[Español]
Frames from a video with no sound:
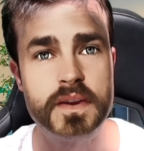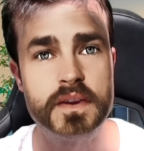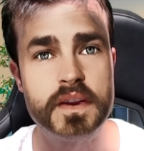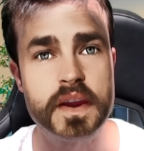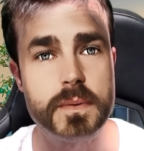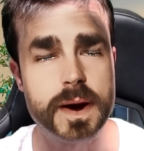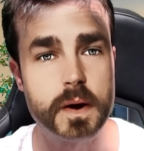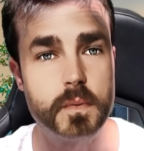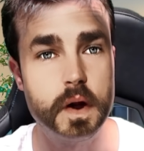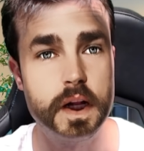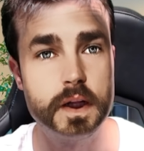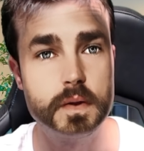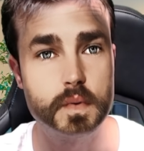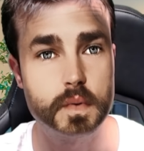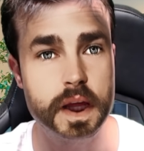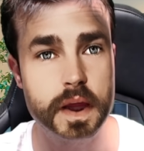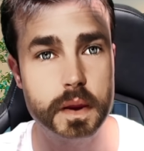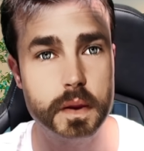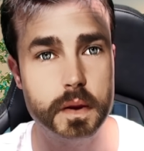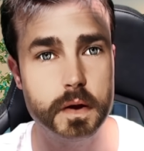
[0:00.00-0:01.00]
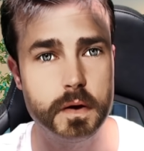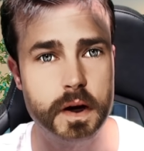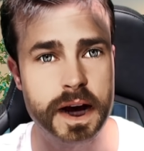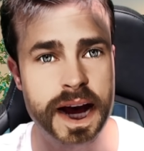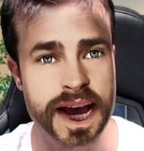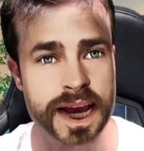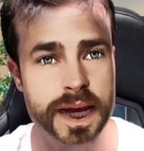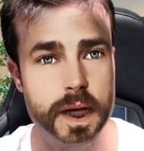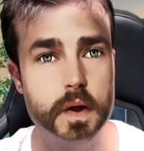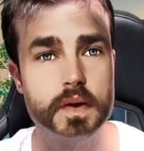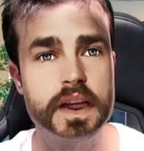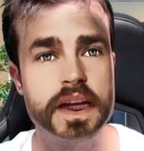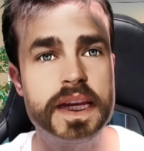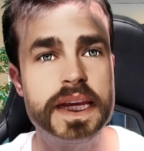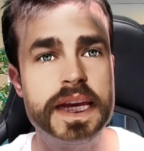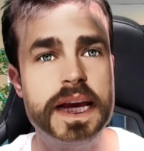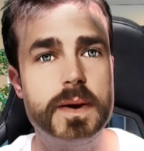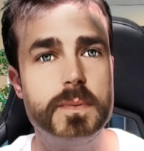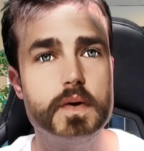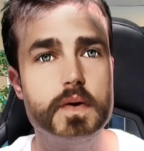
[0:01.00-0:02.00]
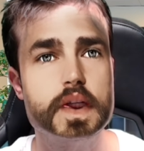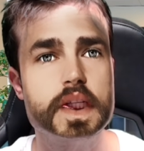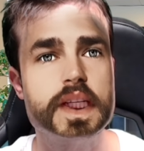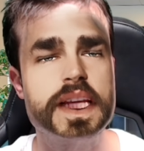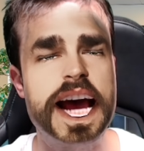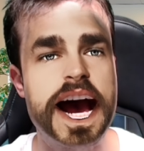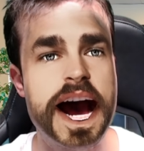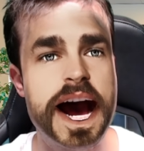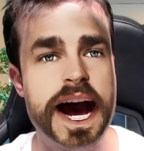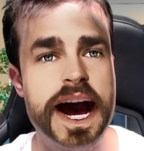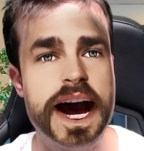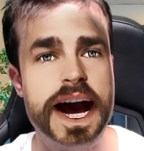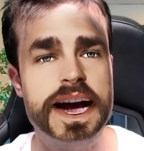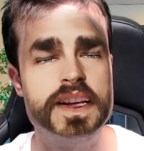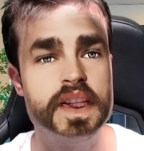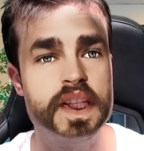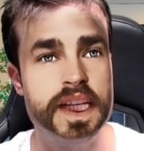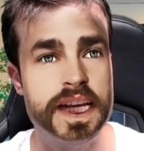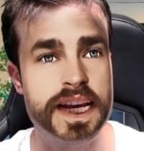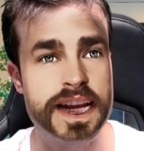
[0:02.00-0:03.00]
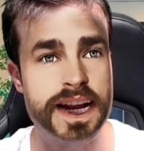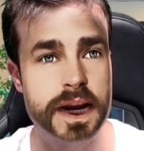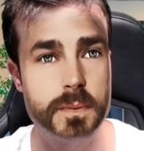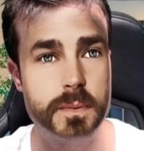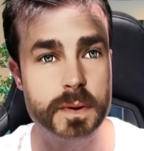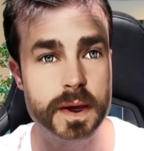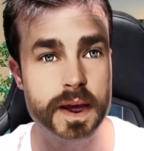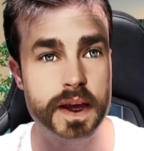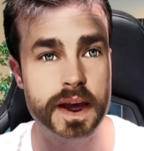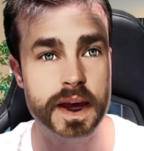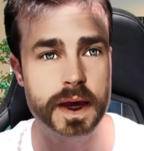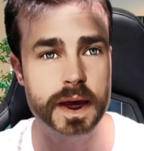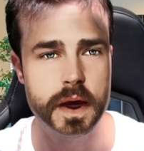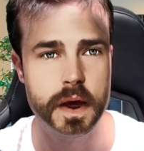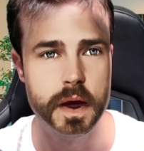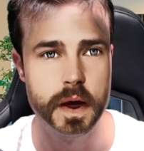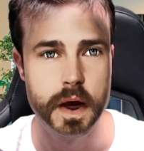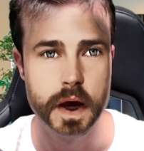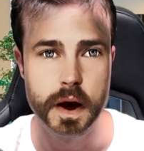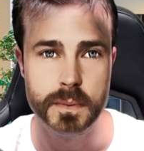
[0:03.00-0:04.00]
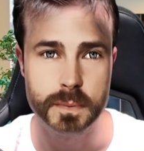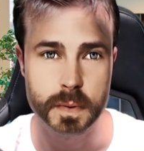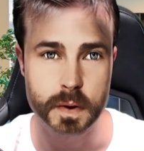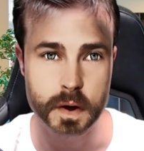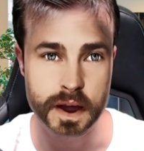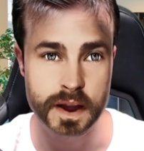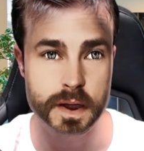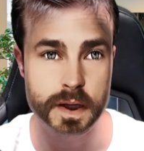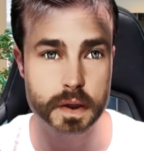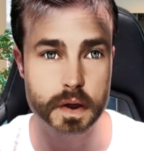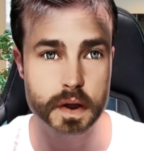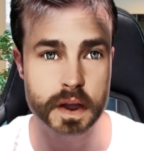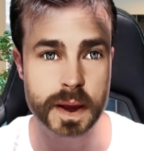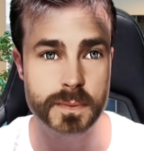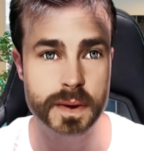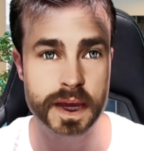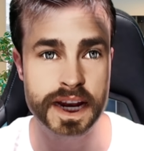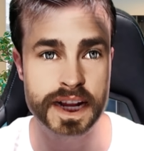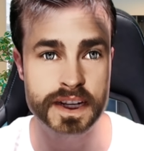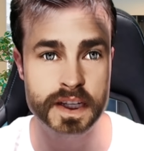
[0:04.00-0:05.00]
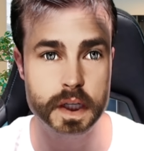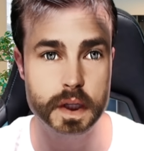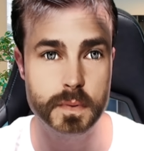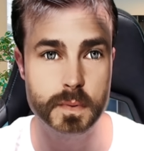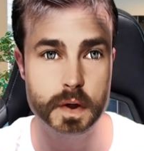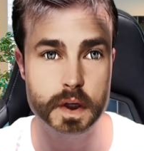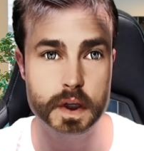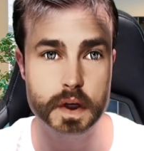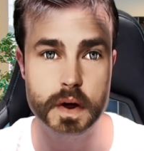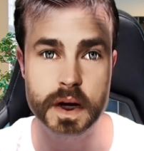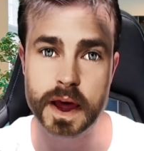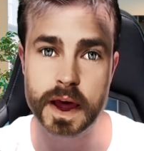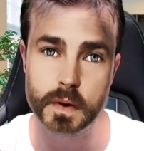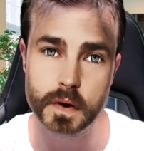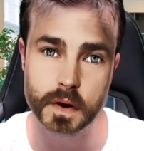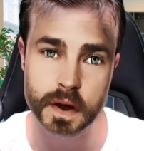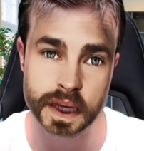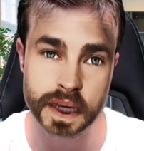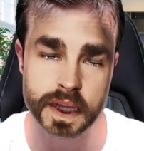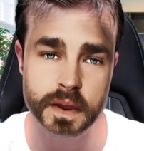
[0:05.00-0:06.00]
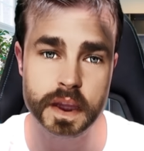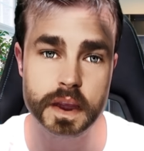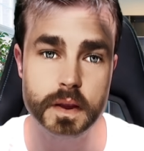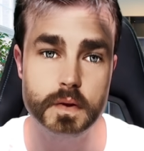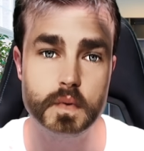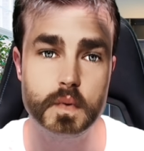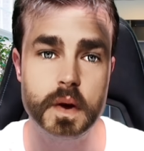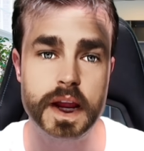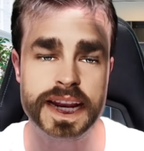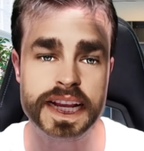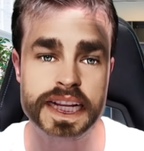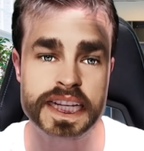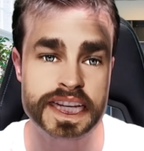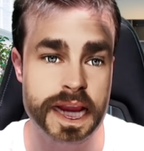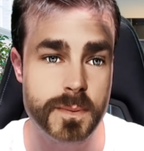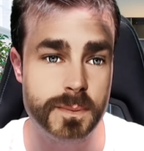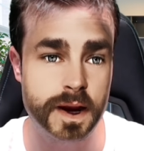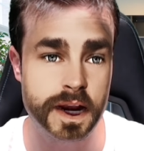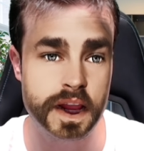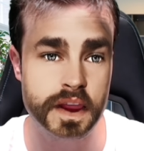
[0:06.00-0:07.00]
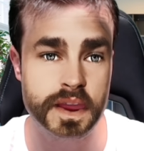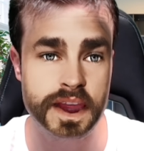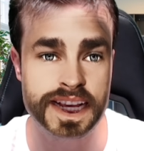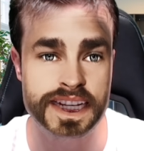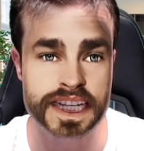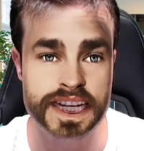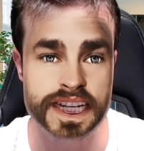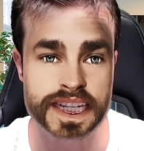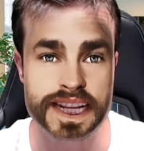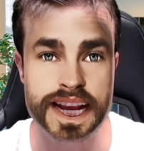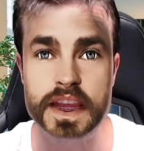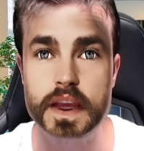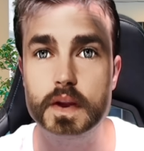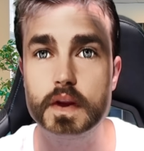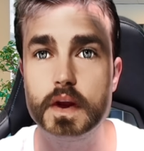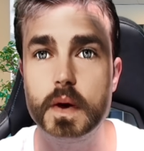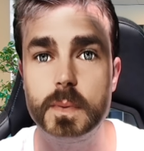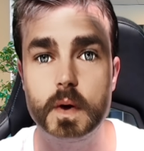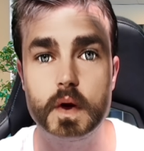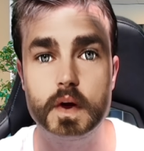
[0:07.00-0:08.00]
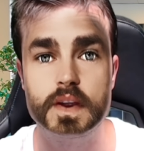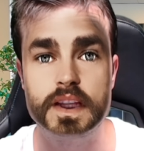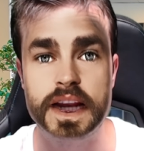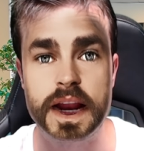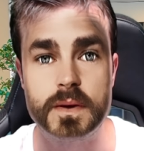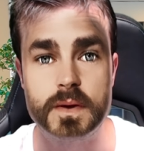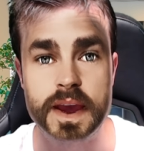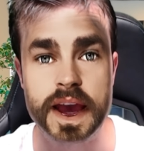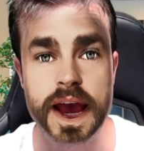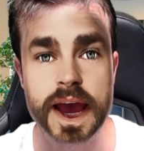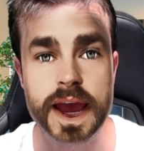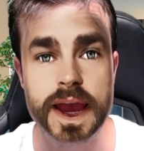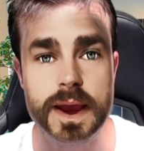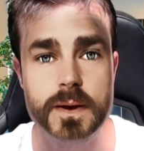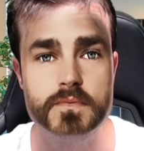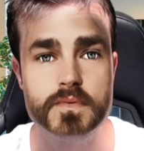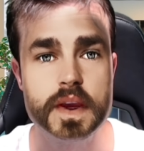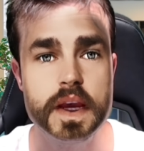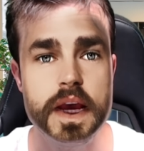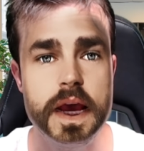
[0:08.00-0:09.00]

de Manuel Turizo, a él lo teníamos, a Gerard Piqué, porque de eso también ha sido muy sonado y titulares que parece que se están yendo por otra vía, ¿eh?